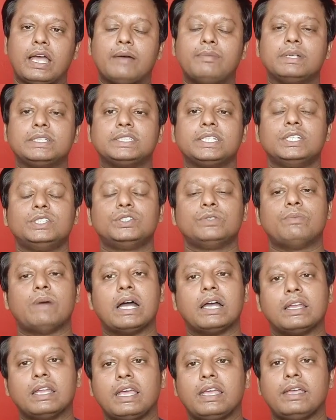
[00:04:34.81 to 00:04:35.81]
আবার চাইছো
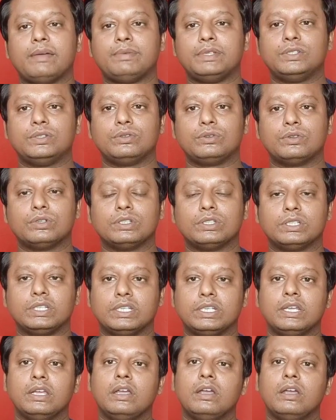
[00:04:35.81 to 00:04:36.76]
বাংলায় আবেদন করতে